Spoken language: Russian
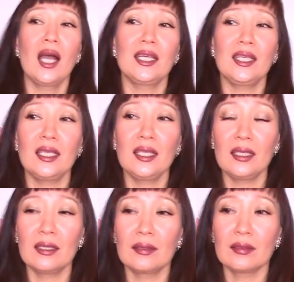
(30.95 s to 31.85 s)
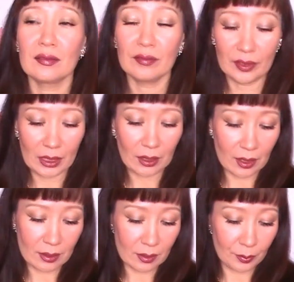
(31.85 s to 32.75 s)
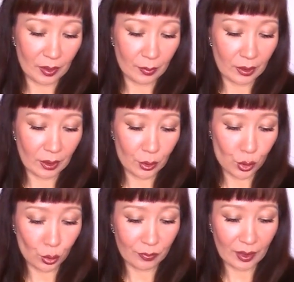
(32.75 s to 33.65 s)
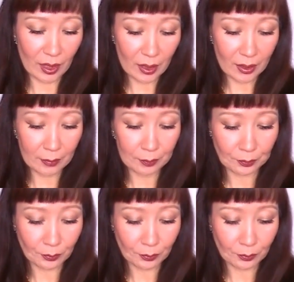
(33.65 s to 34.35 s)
и э, в этот раз приобрела еще два лака.